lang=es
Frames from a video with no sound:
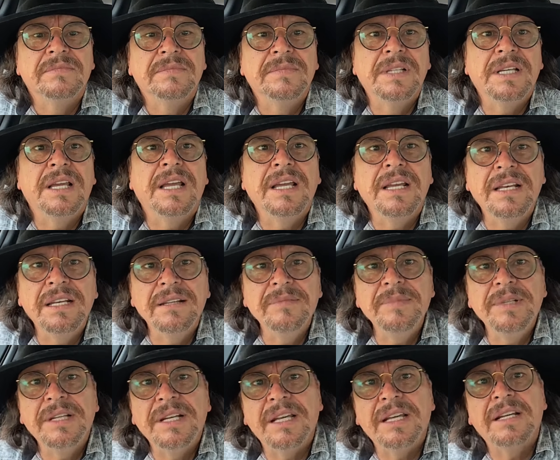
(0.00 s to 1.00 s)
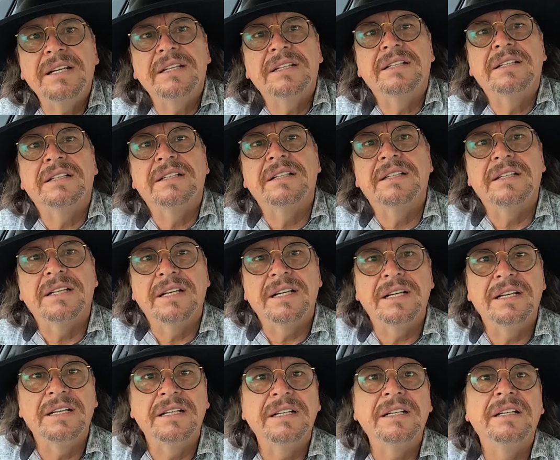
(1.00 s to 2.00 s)
de eliminar
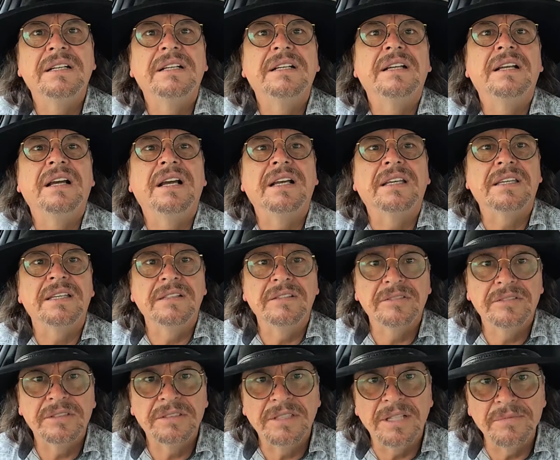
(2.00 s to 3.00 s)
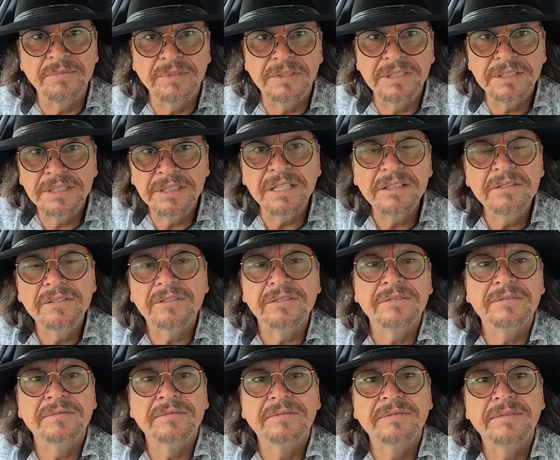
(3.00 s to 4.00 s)
al, a quien nos está molestando.
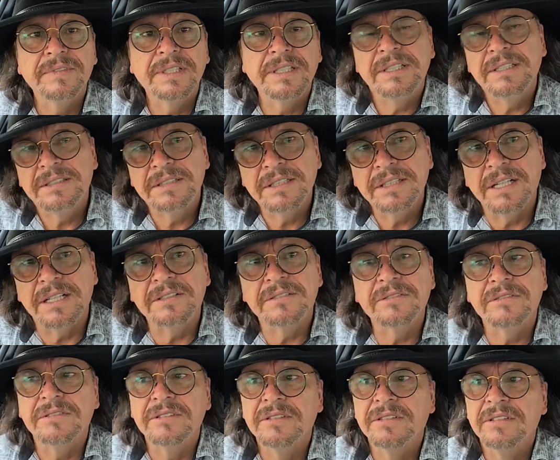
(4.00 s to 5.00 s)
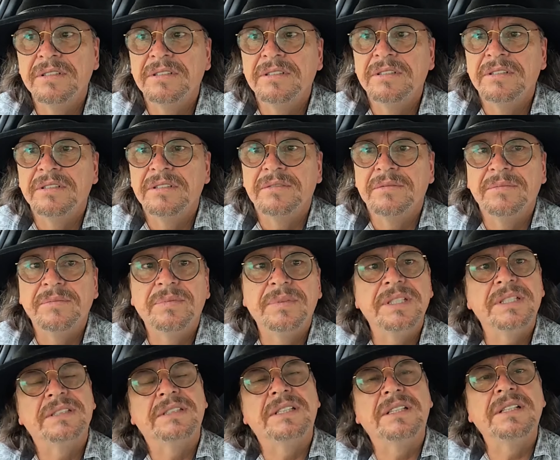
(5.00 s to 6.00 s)
En este caso,
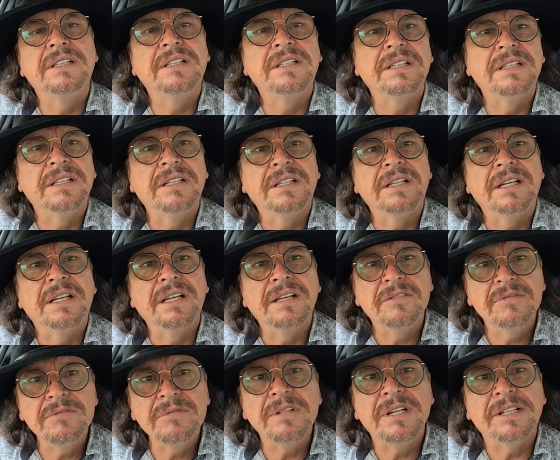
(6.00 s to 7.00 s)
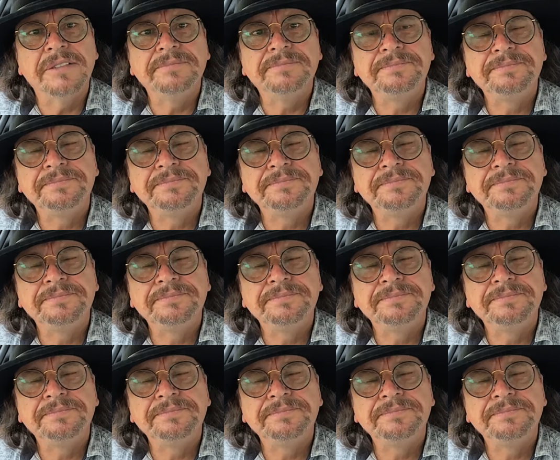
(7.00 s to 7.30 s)
pues el, el cura.